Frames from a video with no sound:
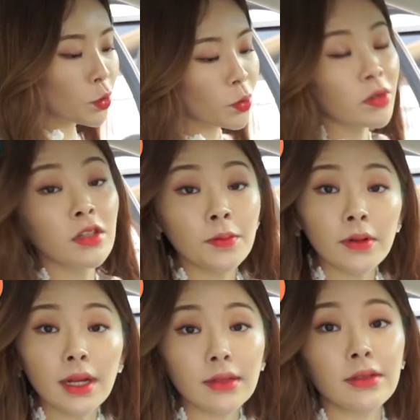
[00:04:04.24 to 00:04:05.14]
또
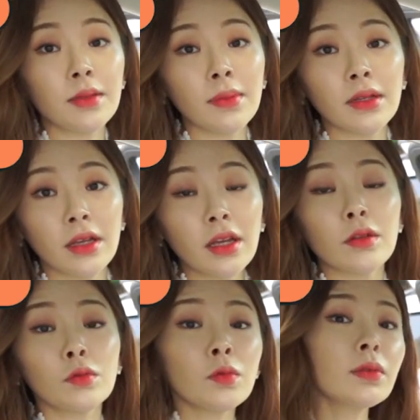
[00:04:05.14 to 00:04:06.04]
르블랑 트림만의
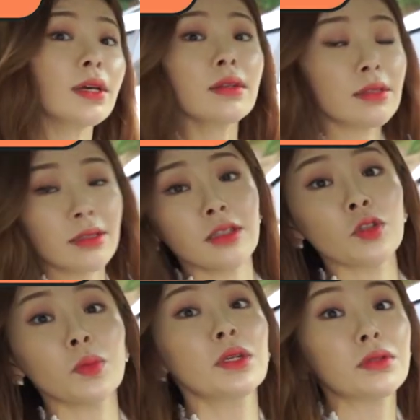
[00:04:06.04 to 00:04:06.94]
또 다른
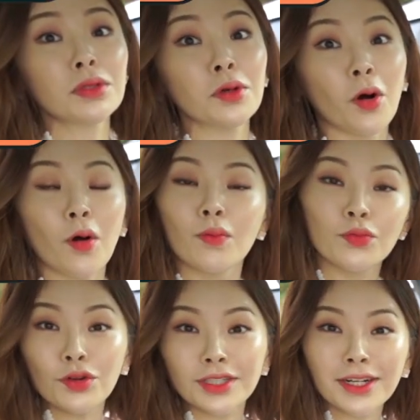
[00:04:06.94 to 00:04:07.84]
특징점이 있어요.
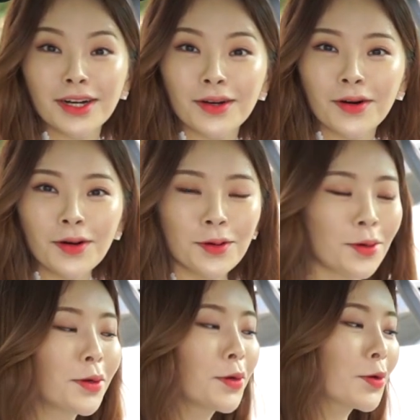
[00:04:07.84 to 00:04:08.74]
무엇일까요?
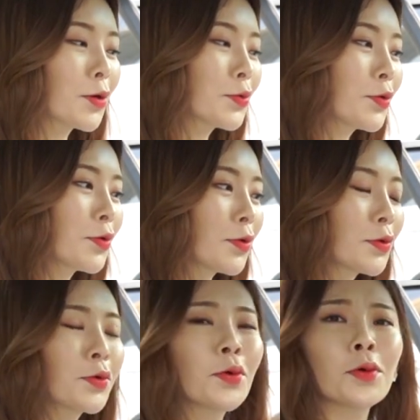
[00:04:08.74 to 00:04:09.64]

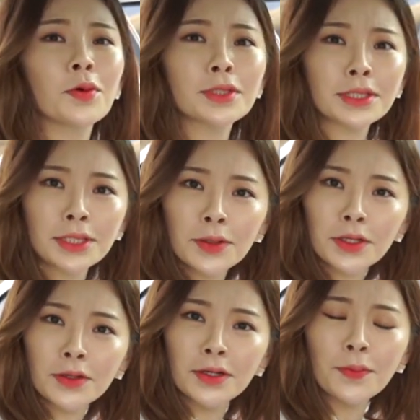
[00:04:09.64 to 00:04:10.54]
여러분 요거
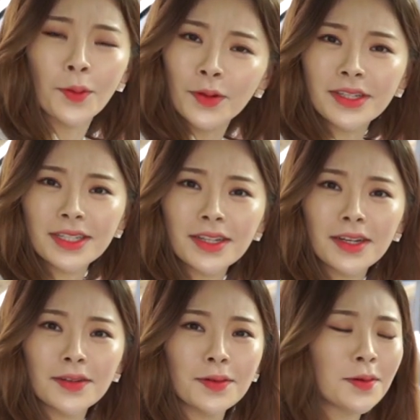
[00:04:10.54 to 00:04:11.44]
스티어링 휠
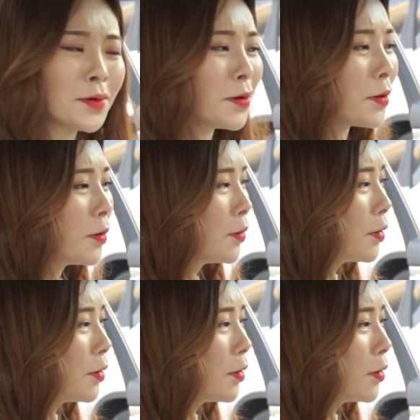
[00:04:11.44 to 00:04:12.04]
보이시나요?